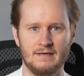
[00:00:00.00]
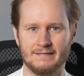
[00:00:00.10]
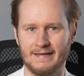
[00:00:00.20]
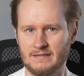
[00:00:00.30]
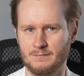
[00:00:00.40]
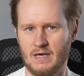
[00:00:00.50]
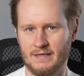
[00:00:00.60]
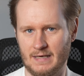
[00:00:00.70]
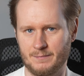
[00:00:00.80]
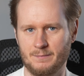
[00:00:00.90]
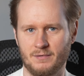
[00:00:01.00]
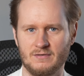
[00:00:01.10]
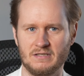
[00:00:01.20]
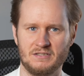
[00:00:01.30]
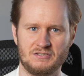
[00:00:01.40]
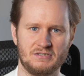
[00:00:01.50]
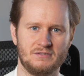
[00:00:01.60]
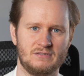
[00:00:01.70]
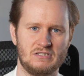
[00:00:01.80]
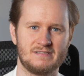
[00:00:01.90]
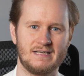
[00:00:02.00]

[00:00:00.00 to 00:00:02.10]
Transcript: Na tym etapie powinieneś się dowiedzieć,